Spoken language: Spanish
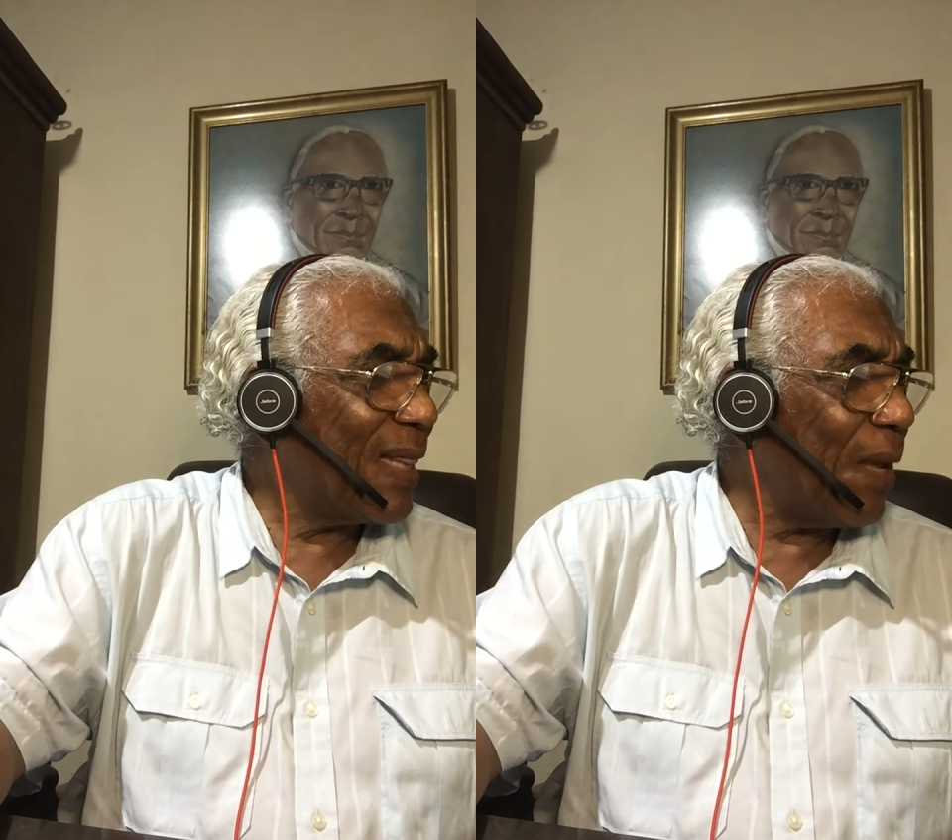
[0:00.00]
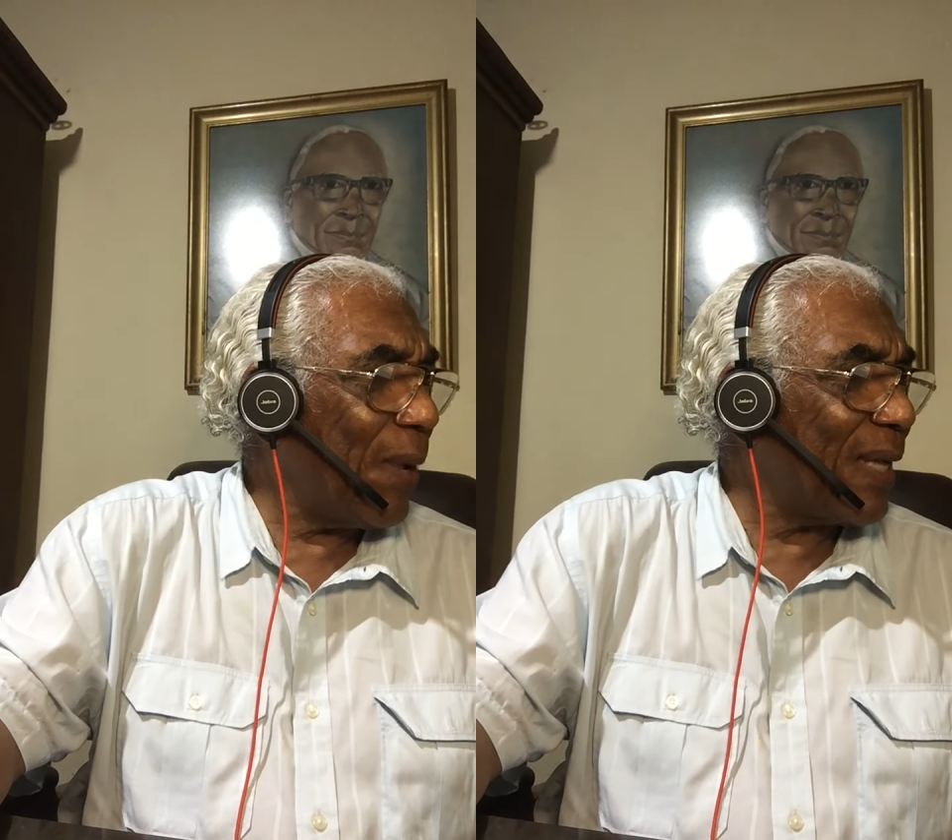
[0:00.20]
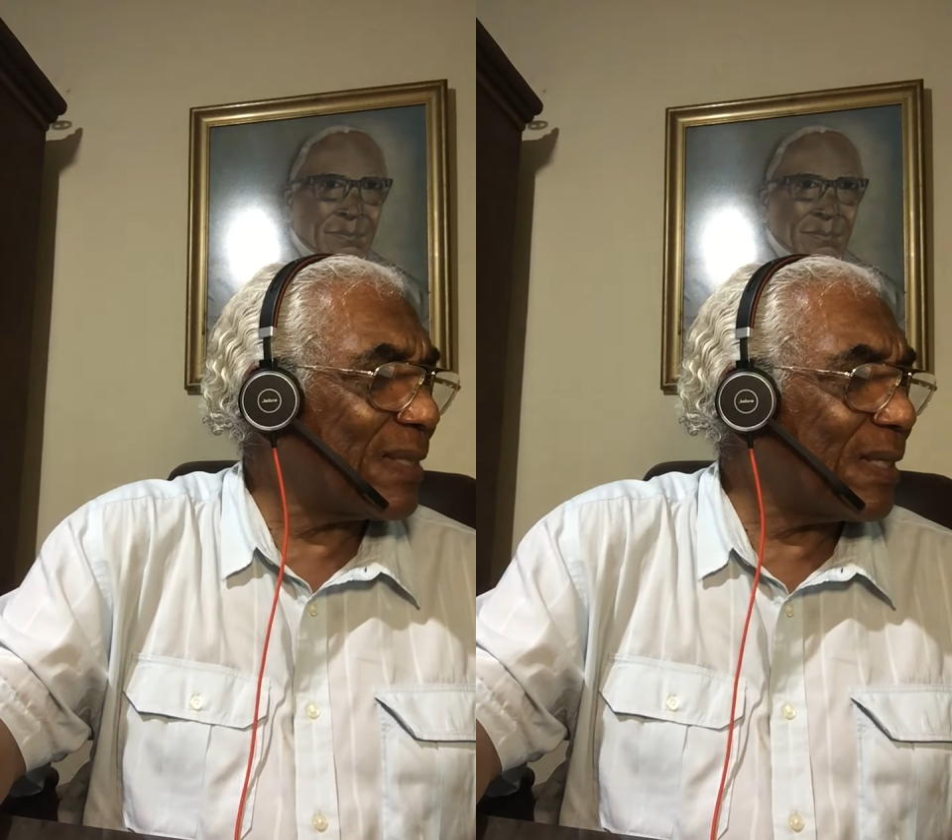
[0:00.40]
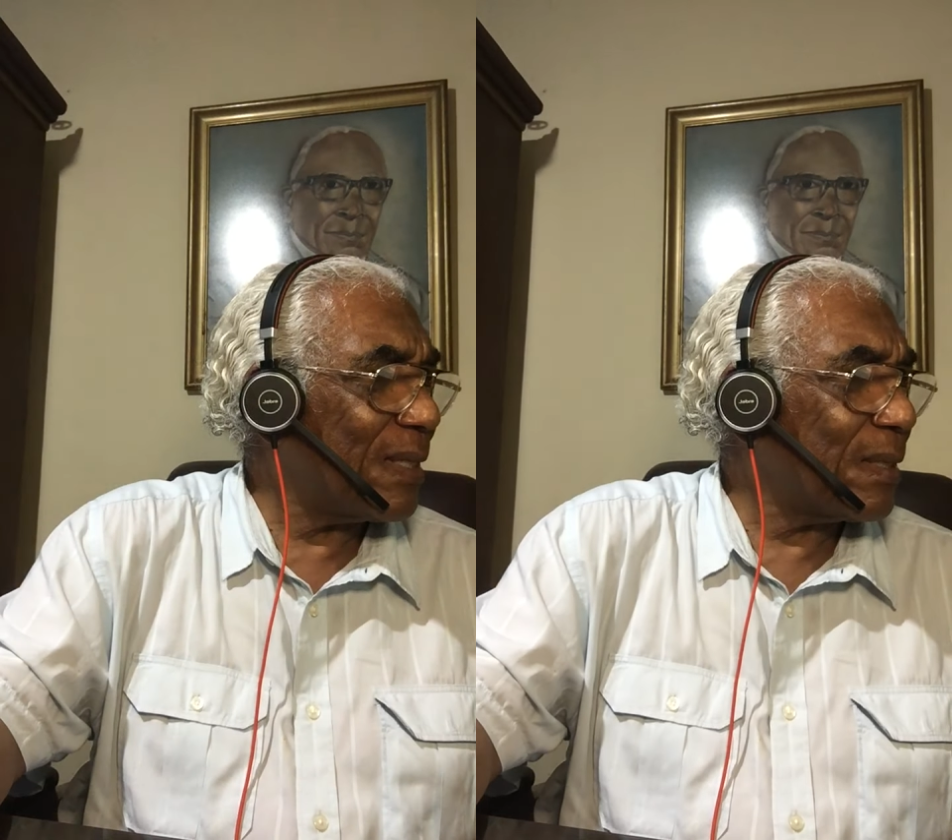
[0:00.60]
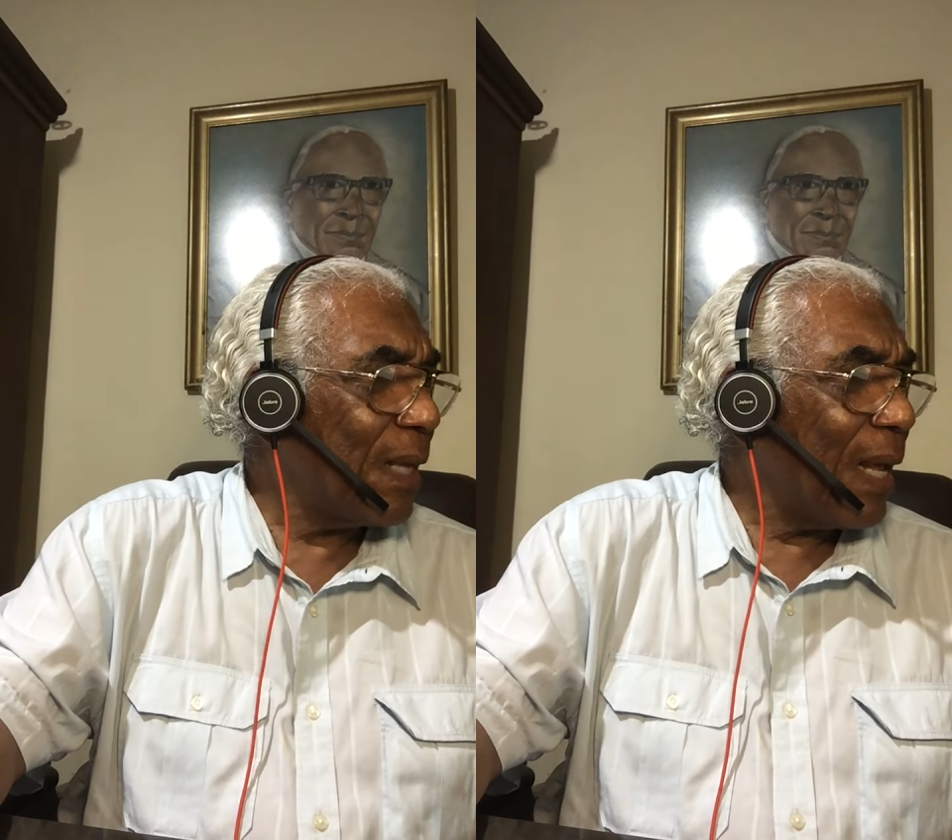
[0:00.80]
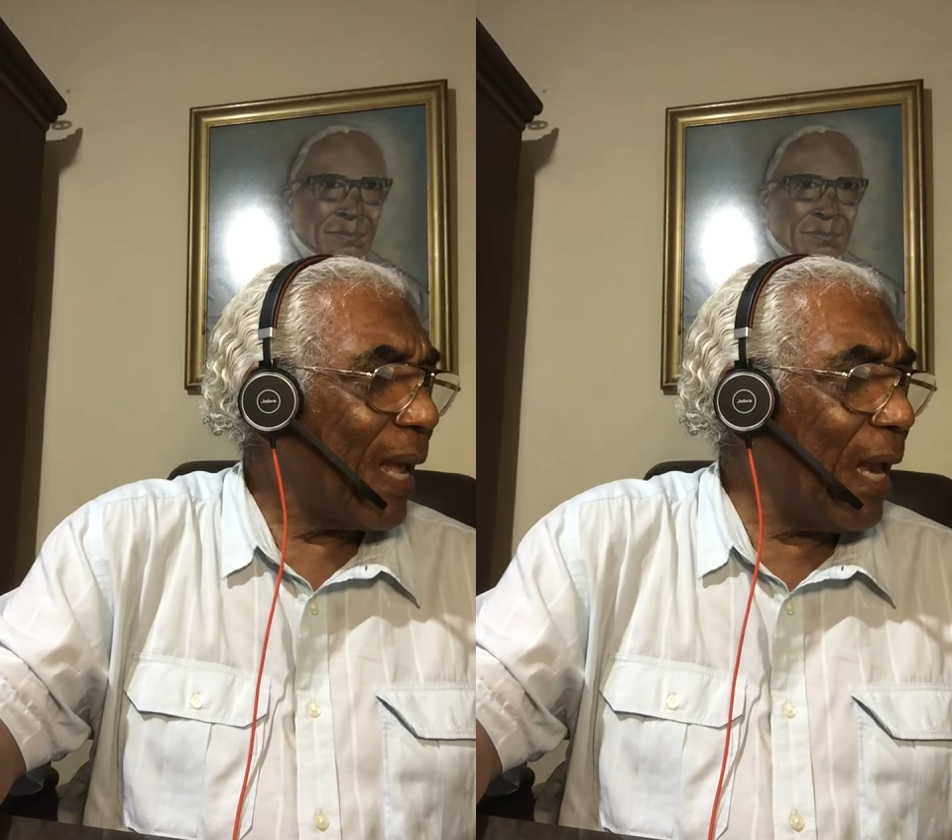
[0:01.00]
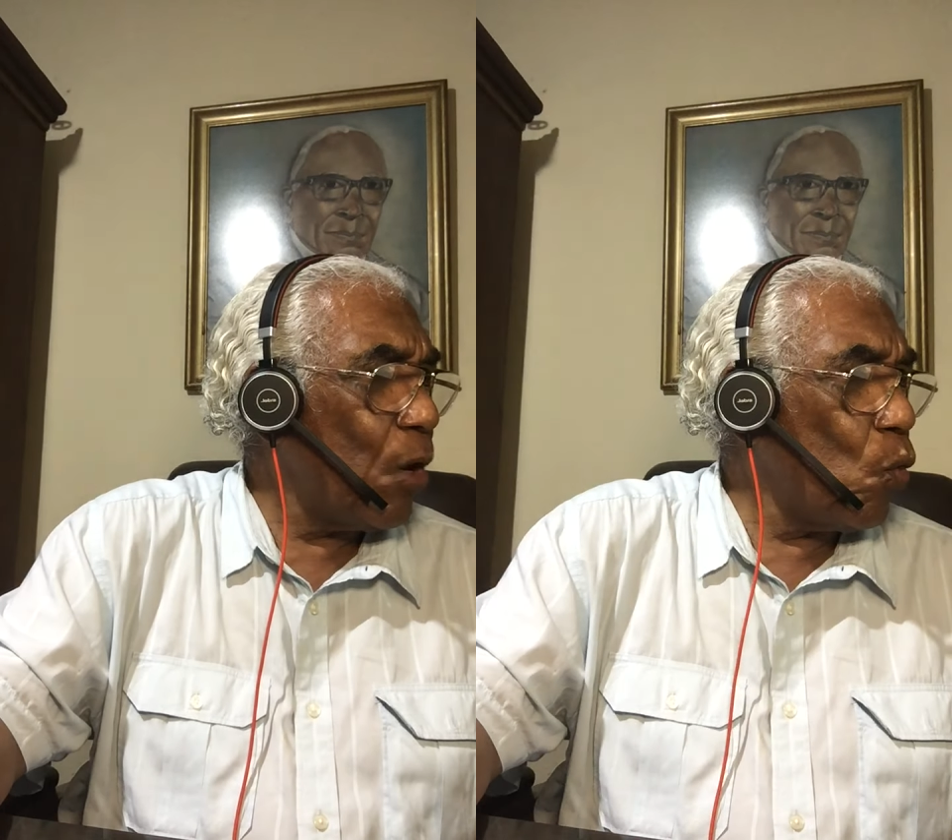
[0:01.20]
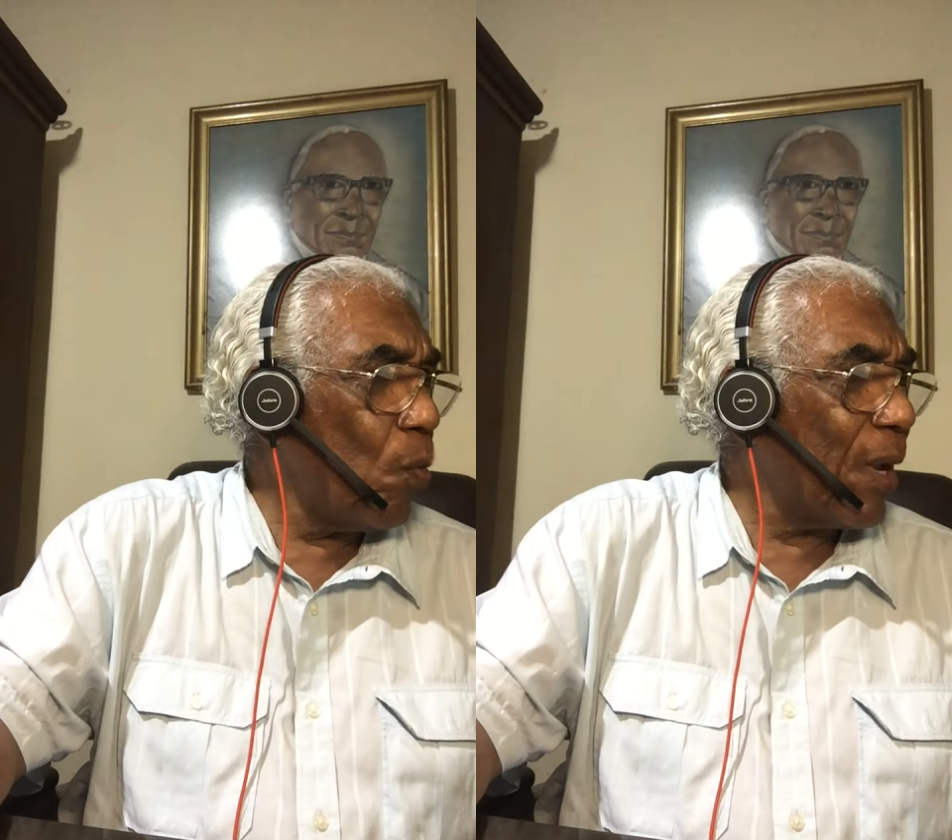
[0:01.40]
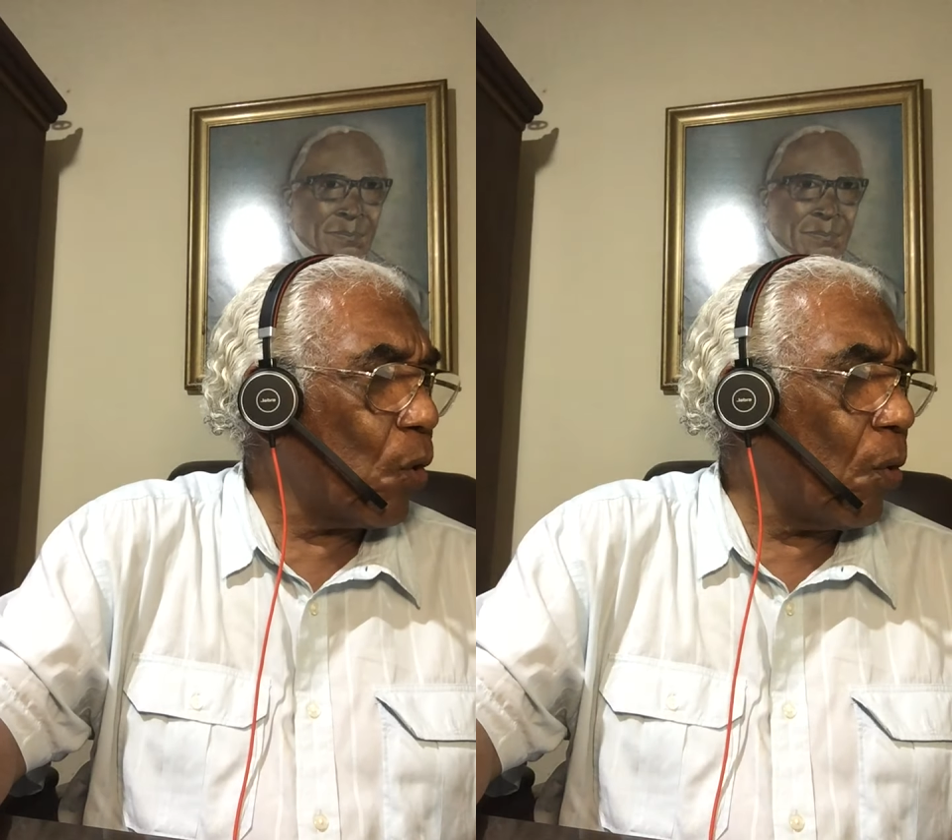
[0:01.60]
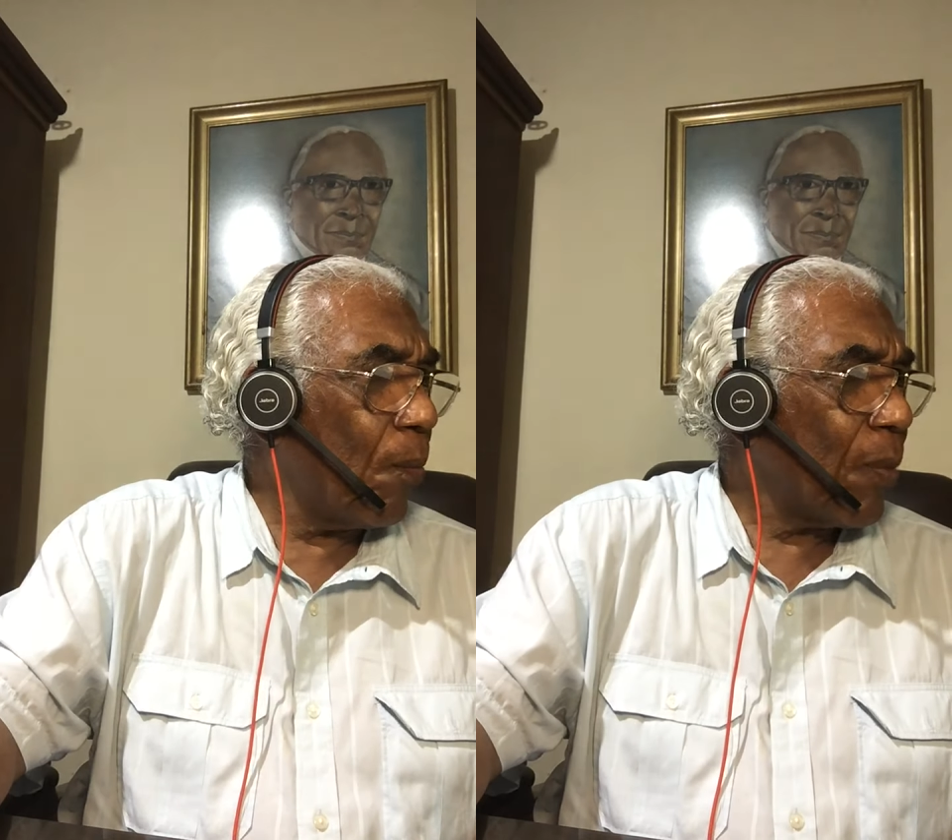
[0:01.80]
de veces el
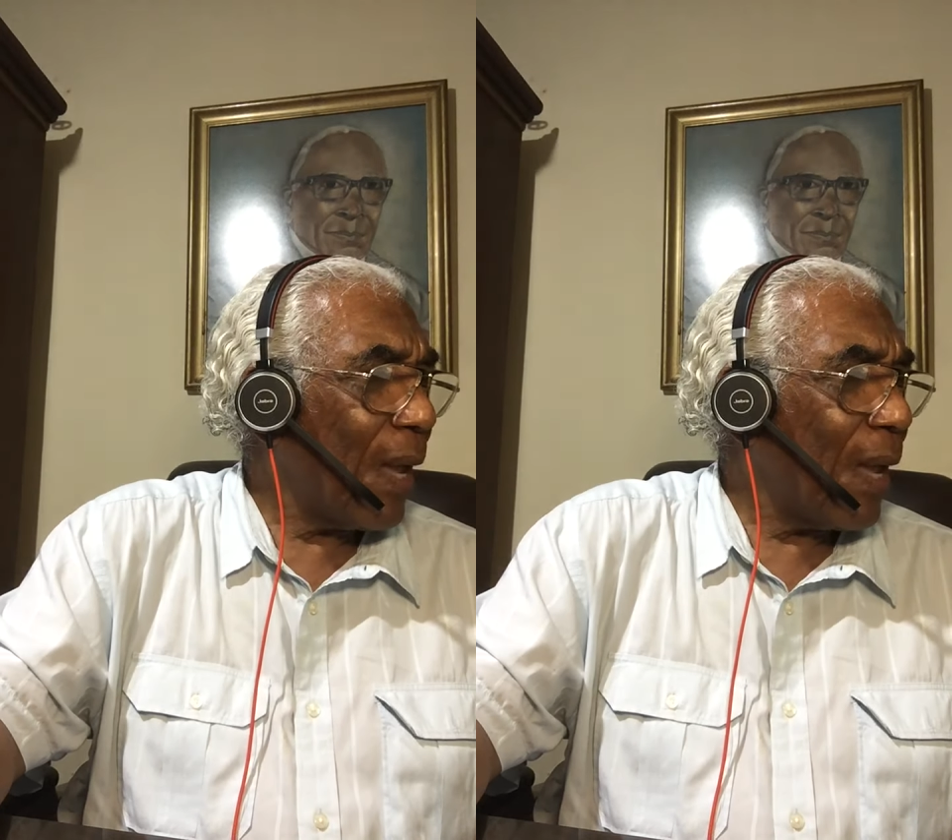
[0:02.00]
número